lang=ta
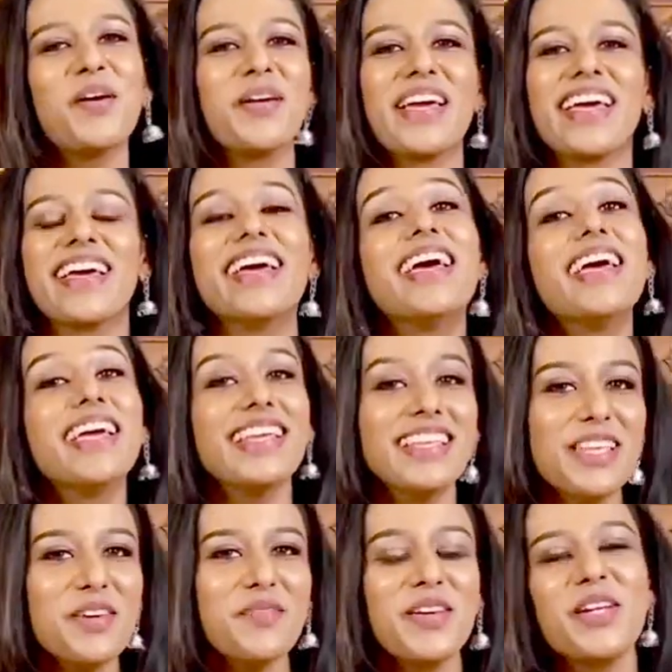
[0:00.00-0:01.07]
ஓகே
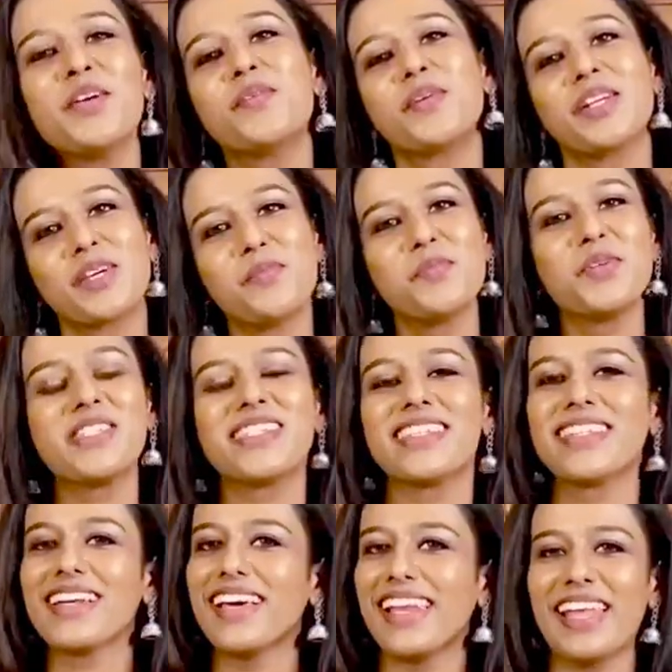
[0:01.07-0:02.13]
இந்த வீடியோ உங்களுக்கு
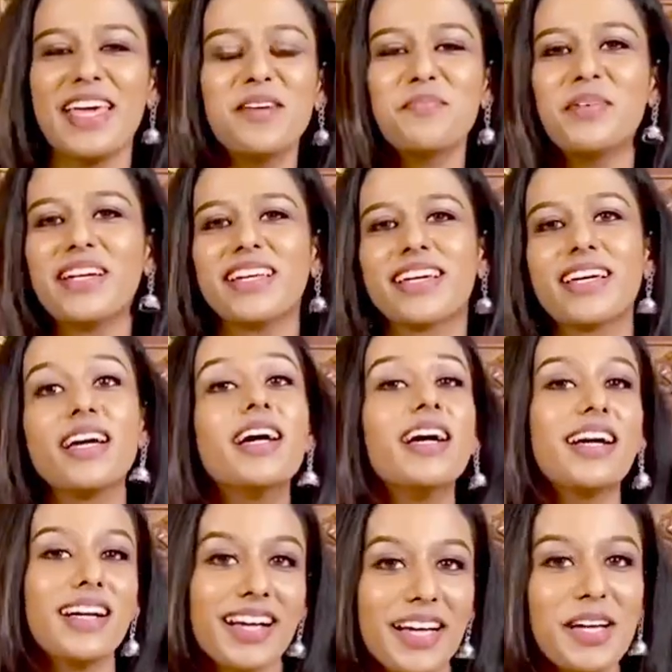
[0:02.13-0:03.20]
பிடிச்சிருந்தனா லைக் பண்ணுங்கள்
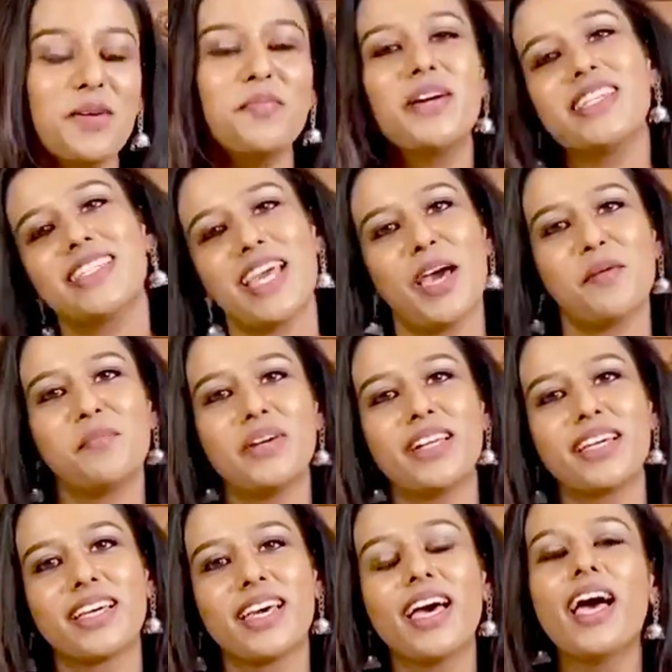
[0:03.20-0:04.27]
கண்டிப்பாக ஷேர்
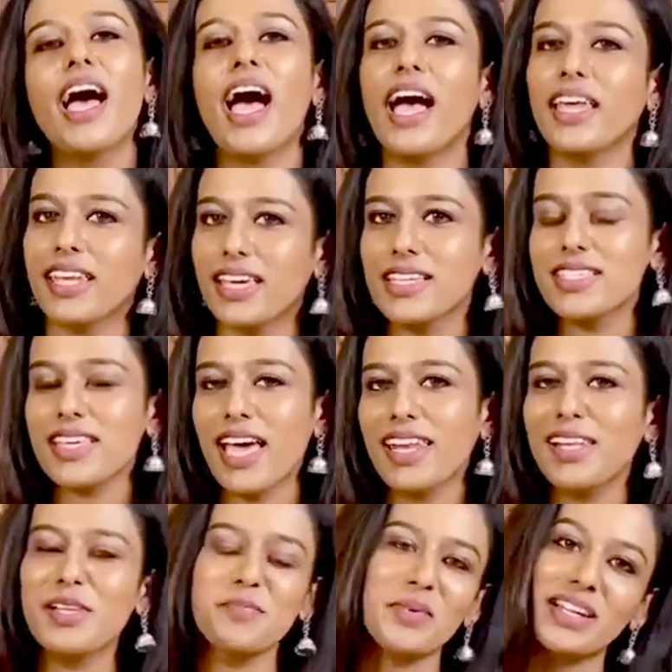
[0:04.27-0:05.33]
பண்ணுங்கள் அண்ட் எங்கள்
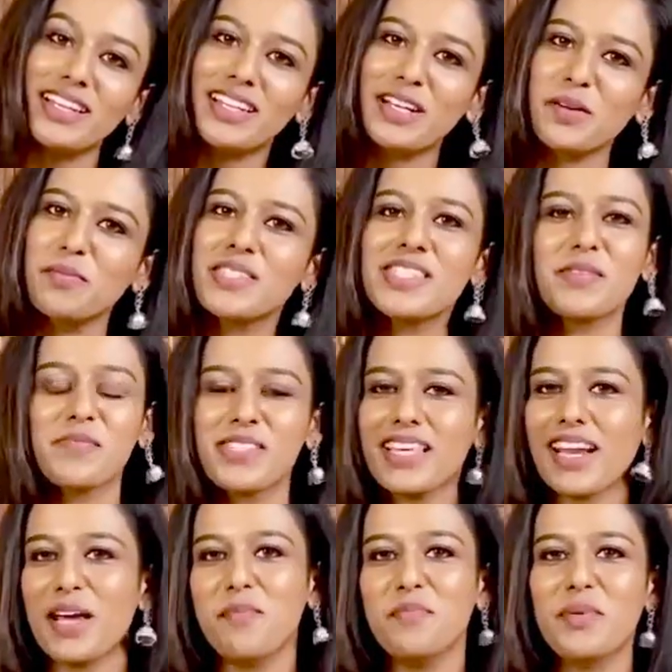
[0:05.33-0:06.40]
சேனலை மறக்காமல்
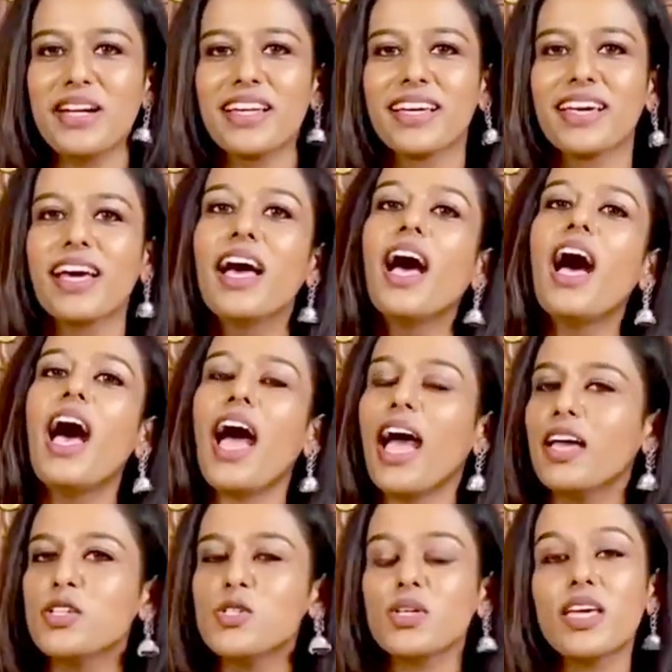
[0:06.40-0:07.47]
சப்ஸ்கிரைப் பண்ணுங்கள்
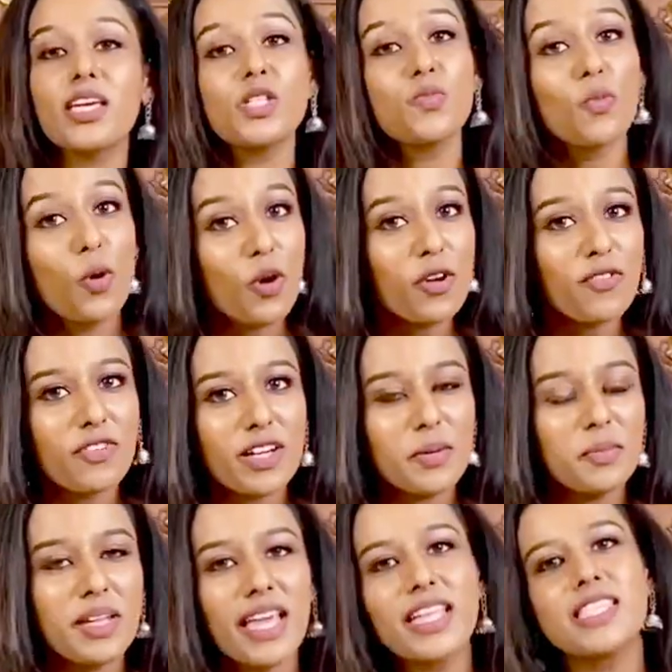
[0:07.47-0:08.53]
அண்ட் டு கெட் மோர் ஆஃப்
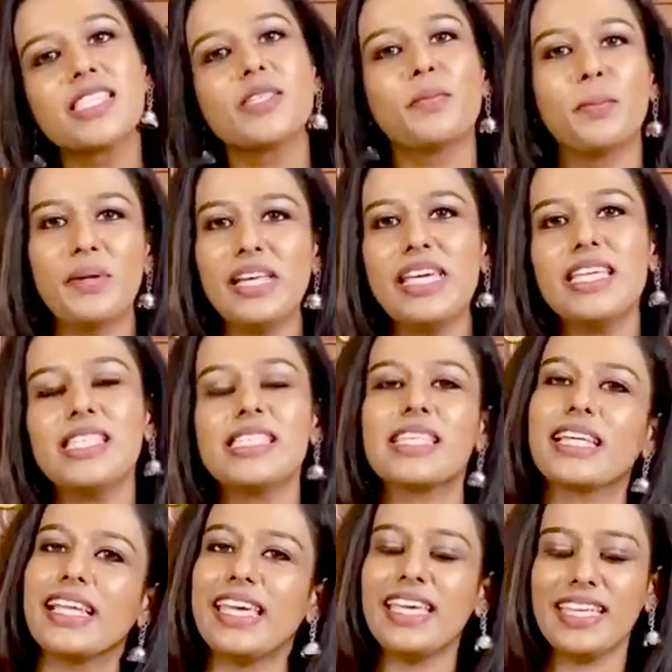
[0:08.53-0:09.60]
அப்டேட்ஸ் ப்ளீஸ்
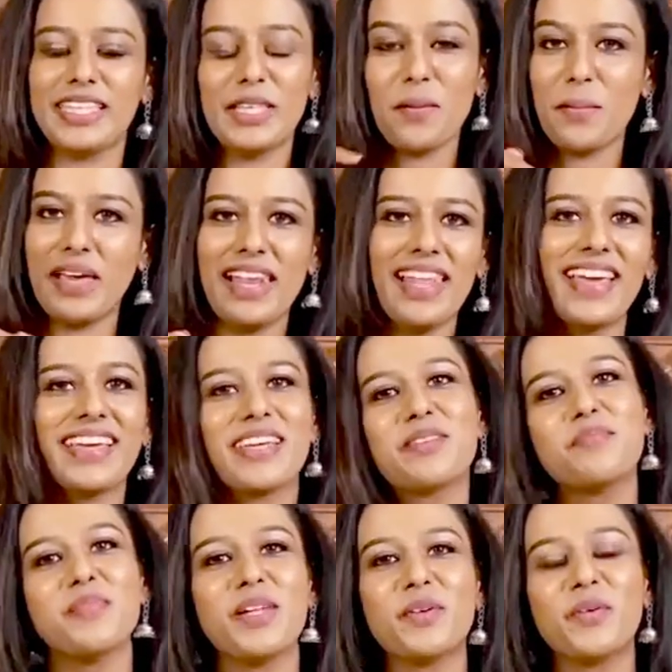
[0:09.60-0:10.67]
கிளிக் த பெல்
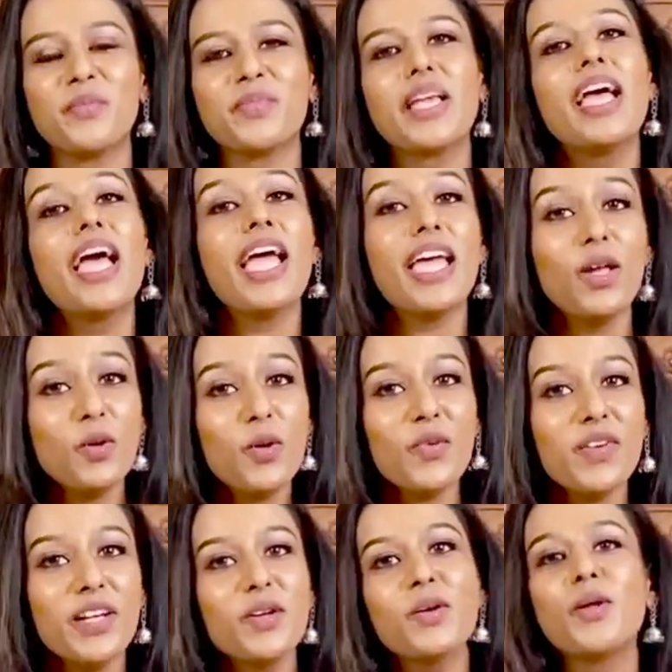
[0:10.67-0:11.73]
ஐக்கன் பிலோ இன்னொரு
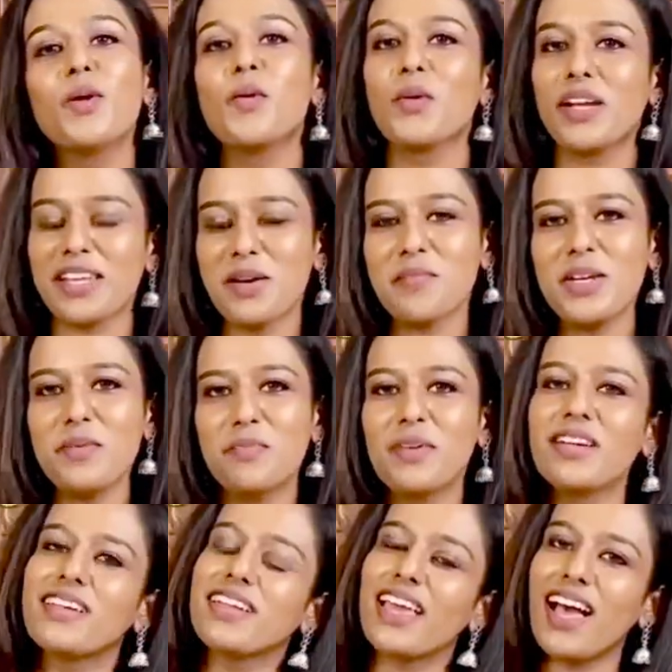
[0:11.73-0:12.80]
வீடியோவில் உங்களை நான் மீட்
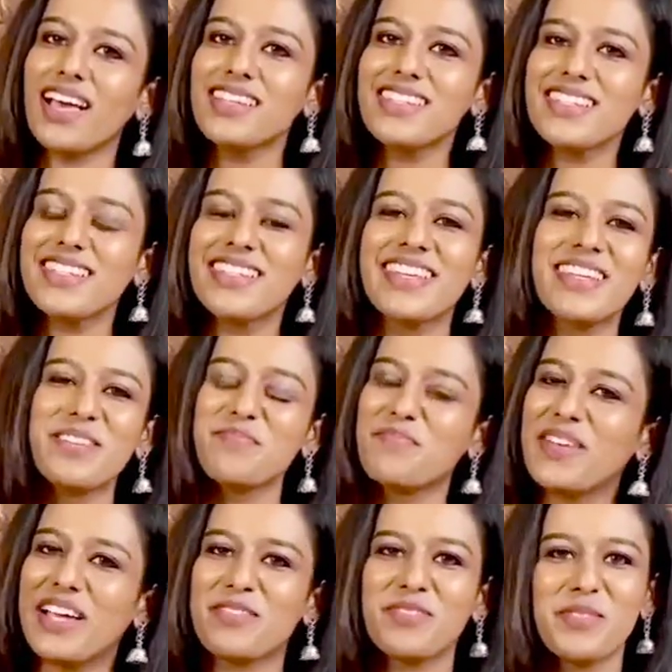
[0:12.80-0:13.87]
பண்ணுறேன் அன்டில்
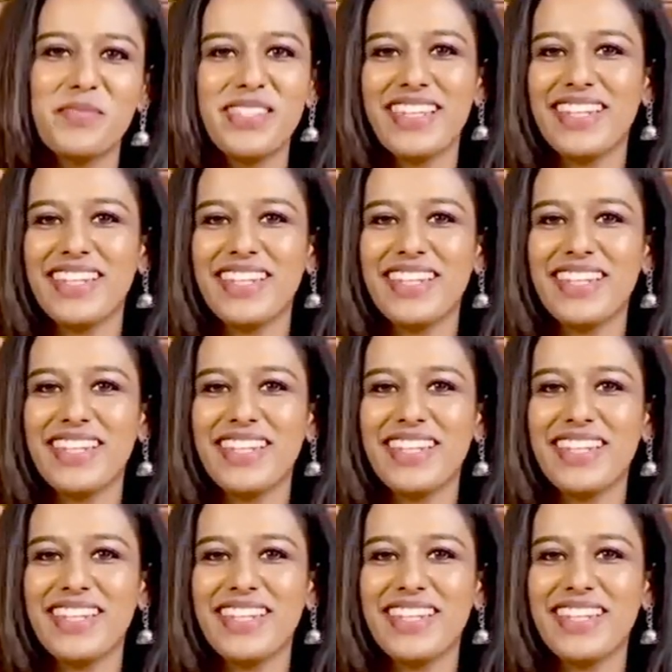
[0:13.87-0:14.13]
பை ஃப்ரம்